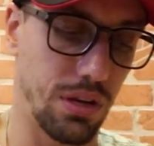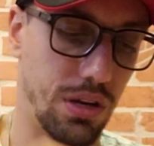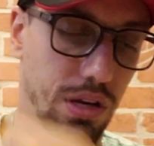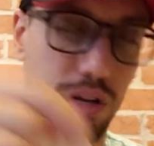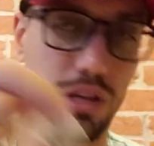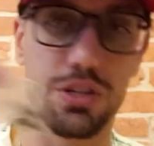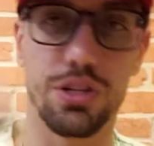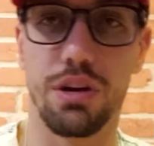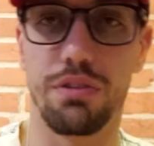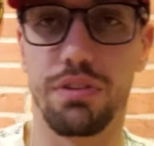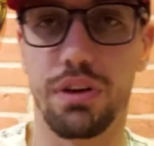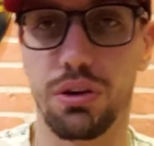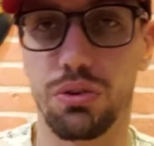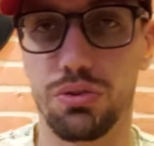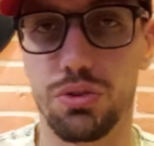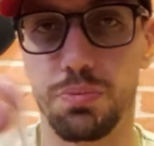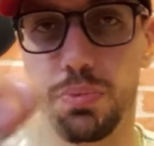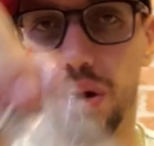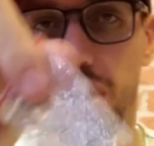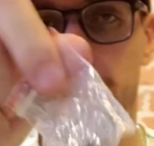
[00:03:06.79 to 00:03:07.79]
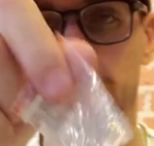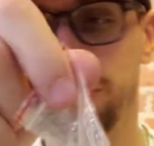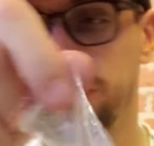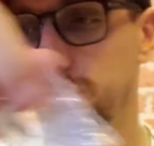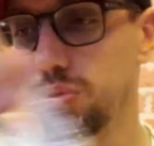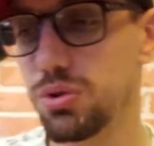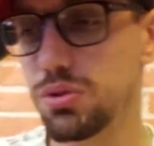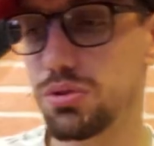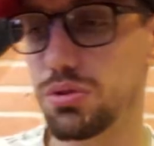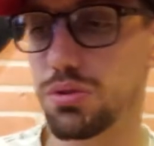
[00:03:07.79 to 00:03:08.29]
Ele já vem com os
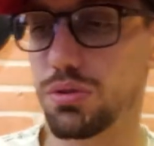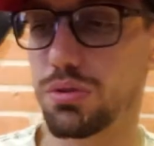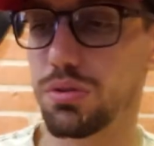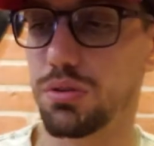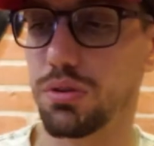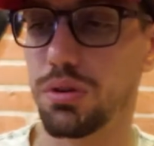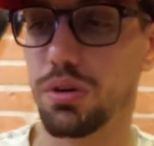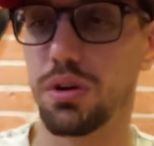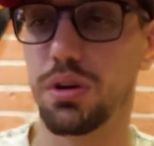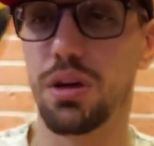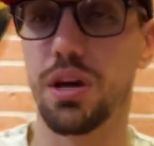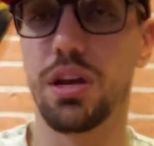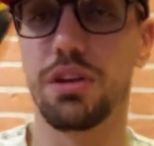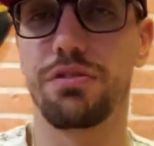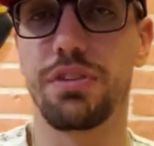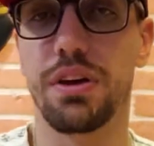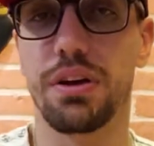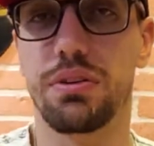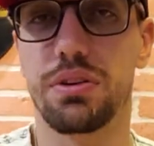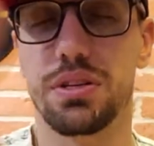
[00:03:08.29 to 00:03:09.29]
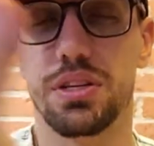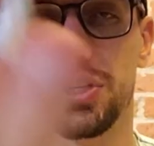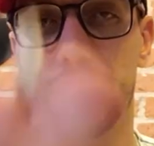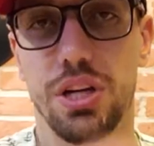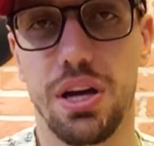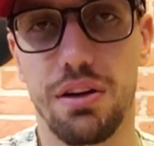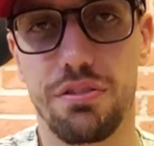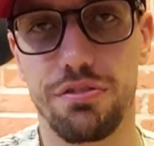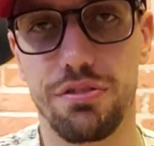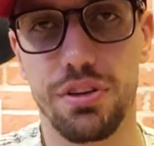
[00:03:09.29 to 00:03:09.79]
parafusos, ele vem com essa
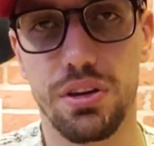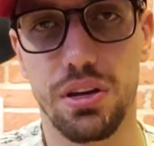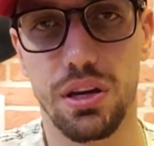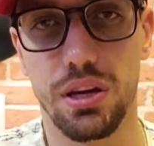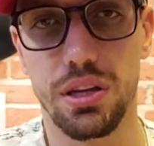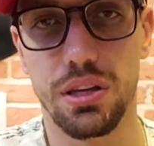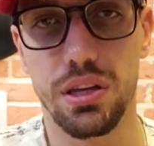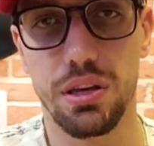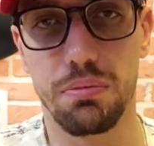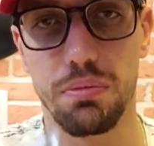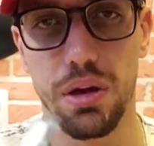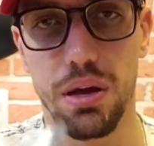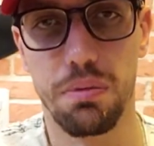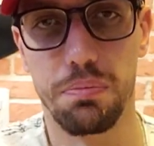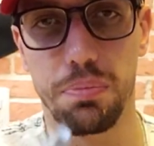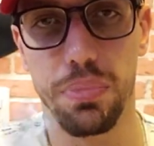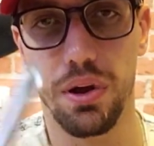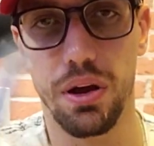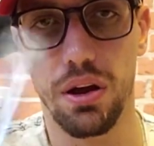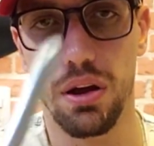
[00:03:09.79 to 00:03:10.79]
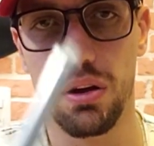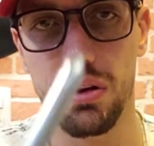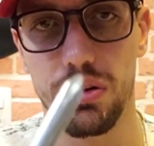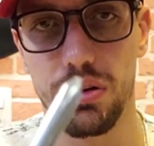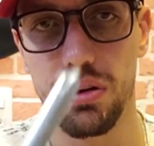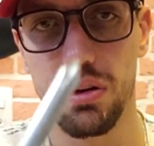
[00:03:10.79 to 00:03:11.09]
chavinha aqui também para